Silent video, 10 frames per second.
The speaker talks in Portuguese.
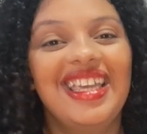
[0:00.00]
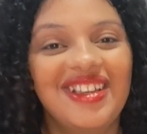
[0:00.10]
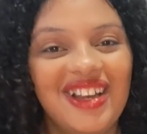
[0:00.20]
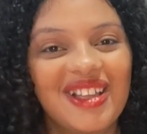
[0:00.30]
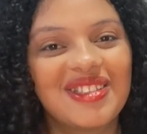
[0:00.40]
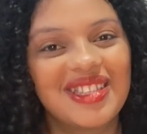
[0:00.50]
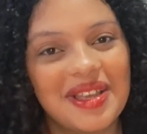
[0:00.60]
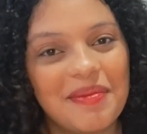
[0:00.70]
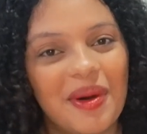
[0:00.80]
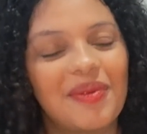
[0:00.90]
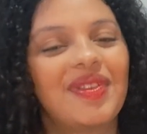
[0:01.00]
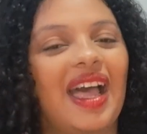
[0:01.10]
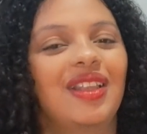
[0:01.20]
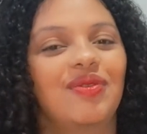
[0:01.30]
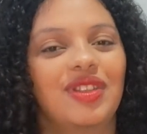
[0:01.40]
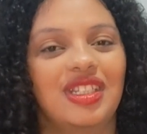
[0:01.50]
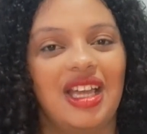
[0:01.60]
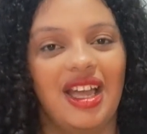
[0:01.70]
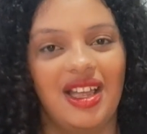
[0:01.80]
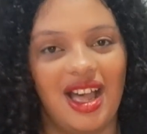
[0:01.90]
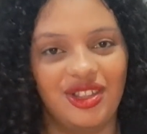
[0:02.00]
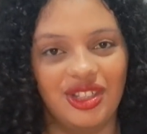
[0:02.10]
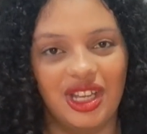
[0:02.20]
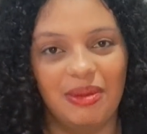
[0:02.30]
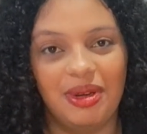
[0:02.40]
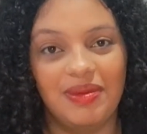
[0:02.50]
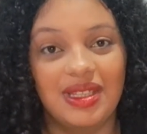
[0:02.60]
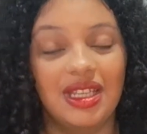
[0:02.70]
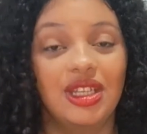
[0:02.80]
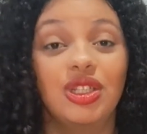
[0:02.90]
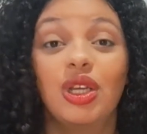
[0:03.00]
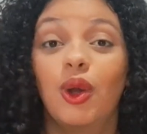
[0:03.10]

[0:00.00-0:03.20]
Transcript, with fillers: e o lenço ser bom, tá? Então vou deixar a dica aí pra vocês.